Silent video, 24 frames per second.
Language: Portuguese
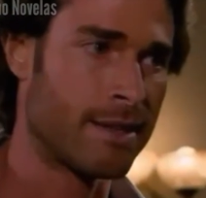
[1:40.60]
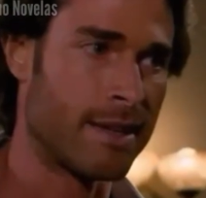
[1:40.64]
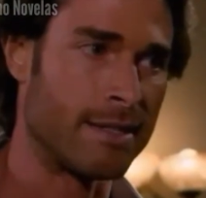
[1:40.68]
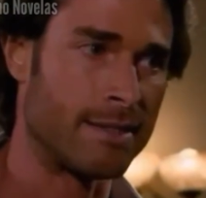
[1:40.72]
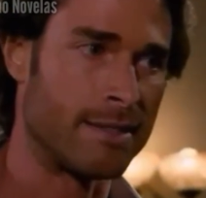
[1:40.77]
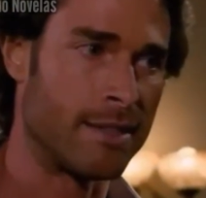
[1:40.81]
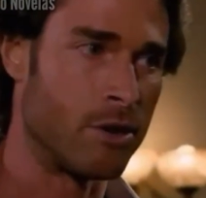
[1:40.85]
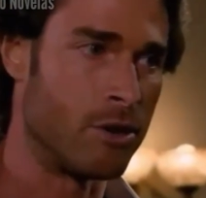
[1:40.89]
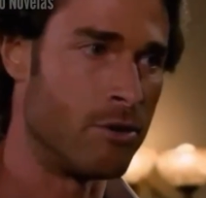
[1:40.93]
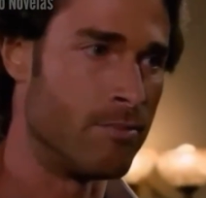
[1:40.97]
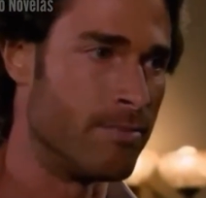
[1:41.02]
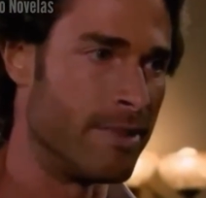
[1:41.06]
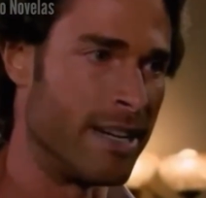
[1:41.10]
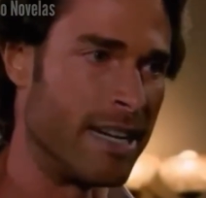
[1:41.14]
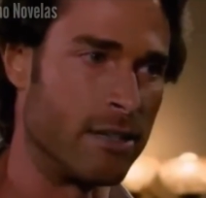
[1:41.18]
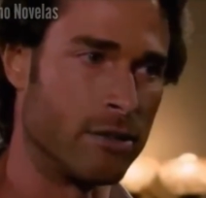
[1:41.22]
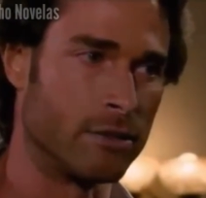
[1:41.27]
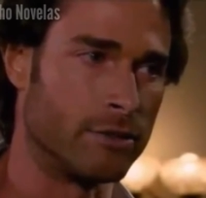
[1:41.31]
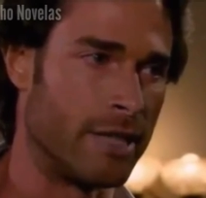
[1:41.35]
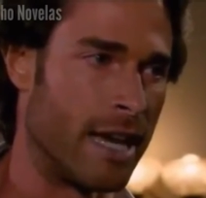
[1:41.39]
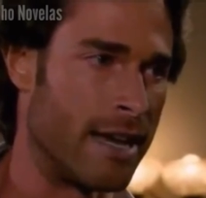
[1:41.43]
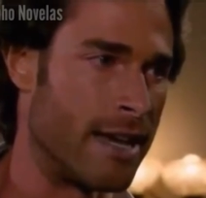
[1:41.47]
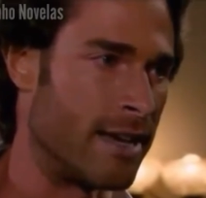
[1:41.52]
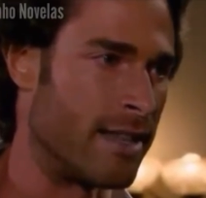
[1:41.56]
que esse homem
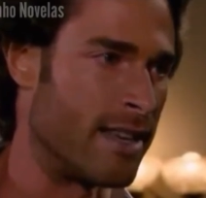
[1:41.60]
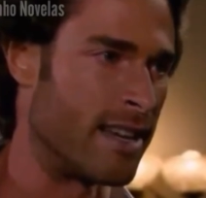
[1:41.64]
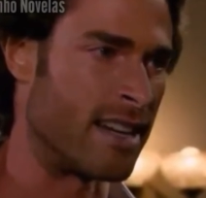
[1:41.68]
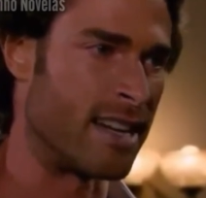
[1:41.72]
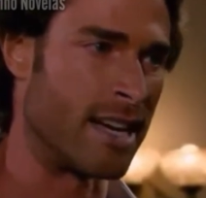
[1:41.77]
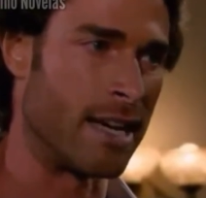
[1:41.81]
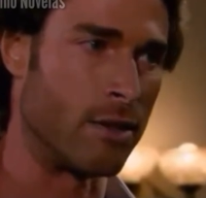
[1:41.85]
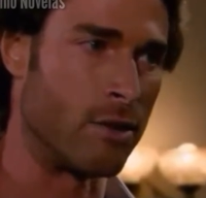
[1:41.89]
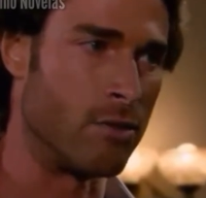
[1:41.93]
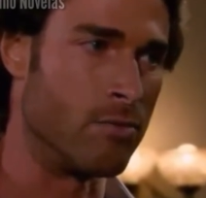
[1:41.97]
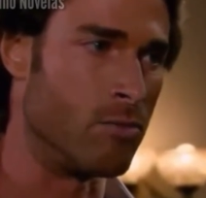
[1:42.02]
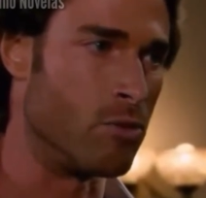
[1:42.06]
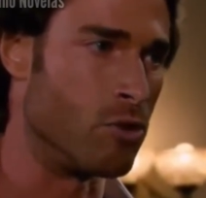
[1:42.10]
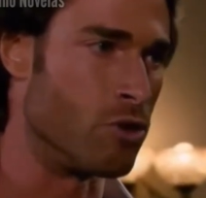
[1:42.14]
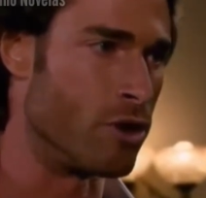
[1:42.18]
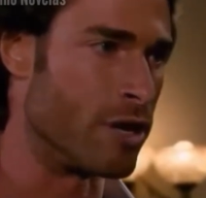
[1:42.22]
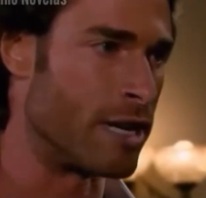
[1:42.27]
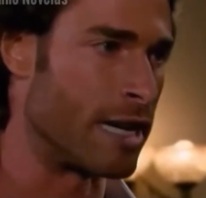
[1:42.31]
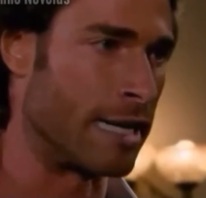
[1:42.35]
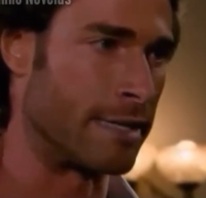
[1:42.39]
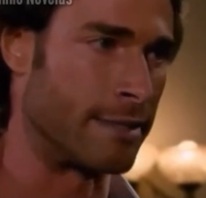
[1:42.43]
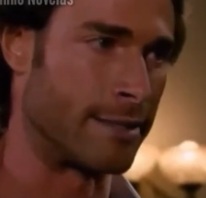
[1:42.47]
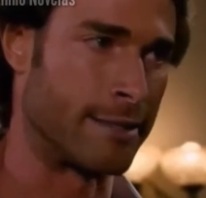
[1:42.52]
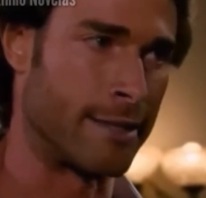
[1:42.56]
não tenha te deixado
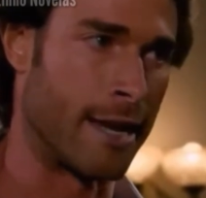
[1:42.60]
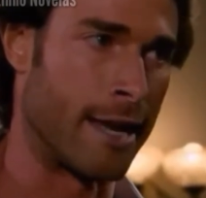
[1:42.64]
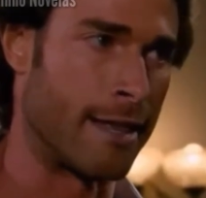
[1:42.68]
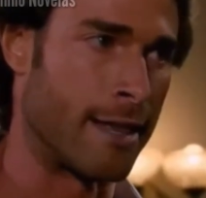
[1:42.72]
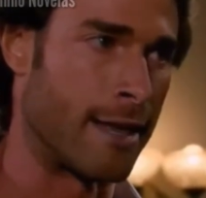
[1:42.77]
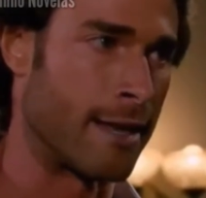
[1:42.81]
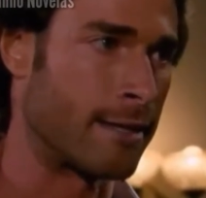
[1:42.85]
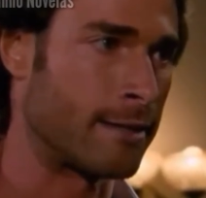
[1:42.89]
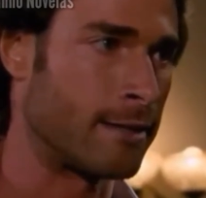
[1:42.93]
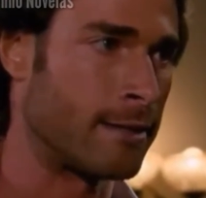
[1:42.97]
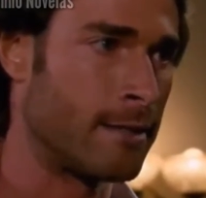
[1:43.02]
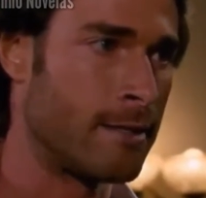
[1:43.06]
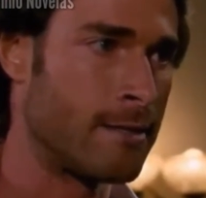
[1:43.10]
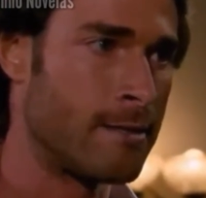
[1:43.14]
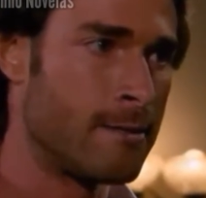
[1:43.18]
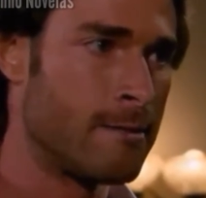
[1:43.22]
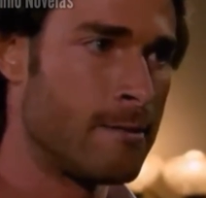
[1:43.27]
muito cansada.